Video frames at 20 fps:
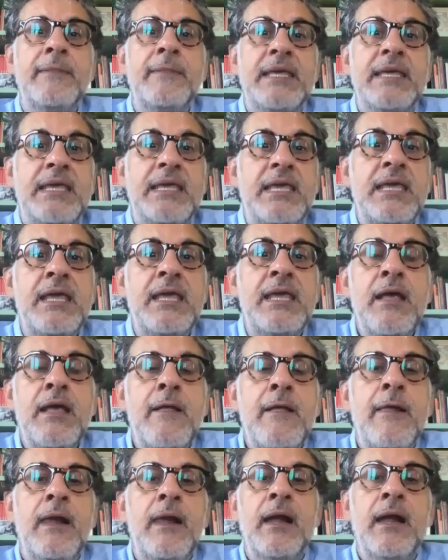di chi
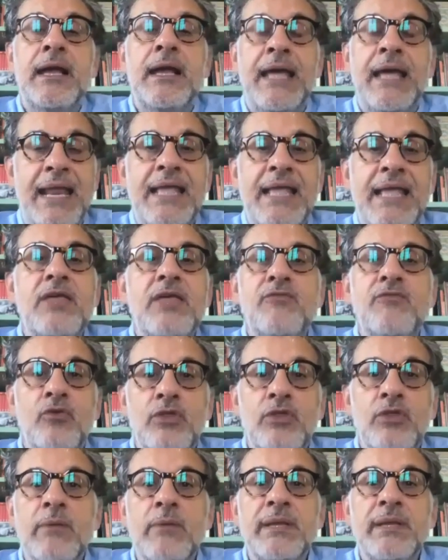eh, crede
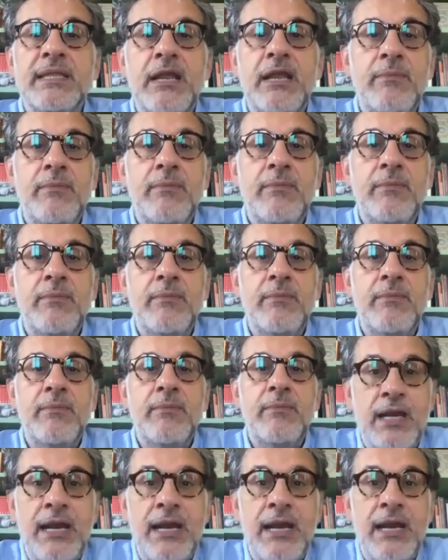fondamentalmente la
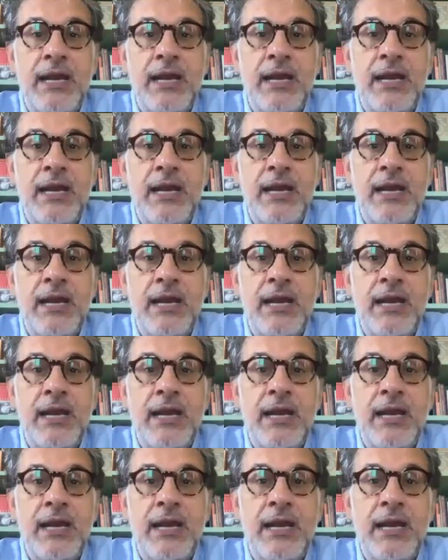comunicazione nella
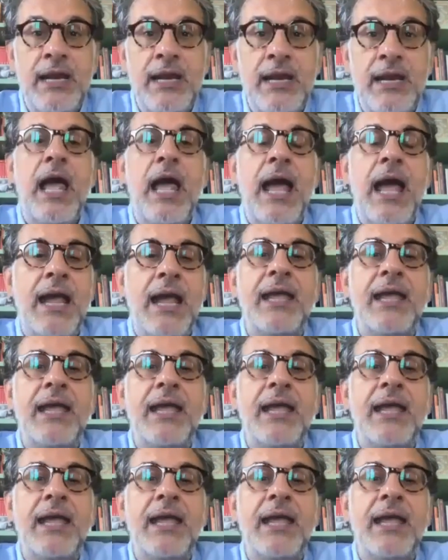condivisione,